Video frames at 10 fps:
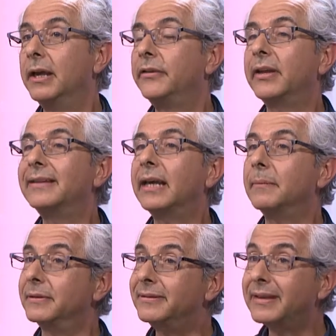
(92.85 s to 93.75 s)
c'est un
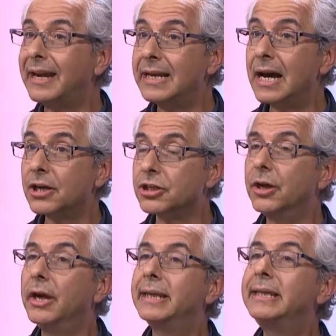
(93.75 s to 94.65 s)
terme très large
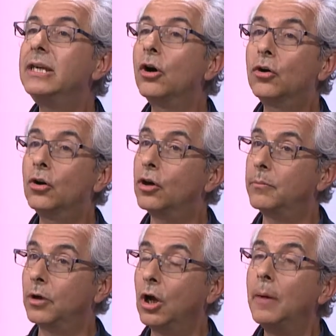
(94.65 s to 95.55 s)
qui
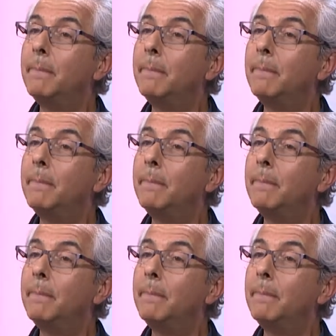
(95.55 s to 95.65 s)
englobe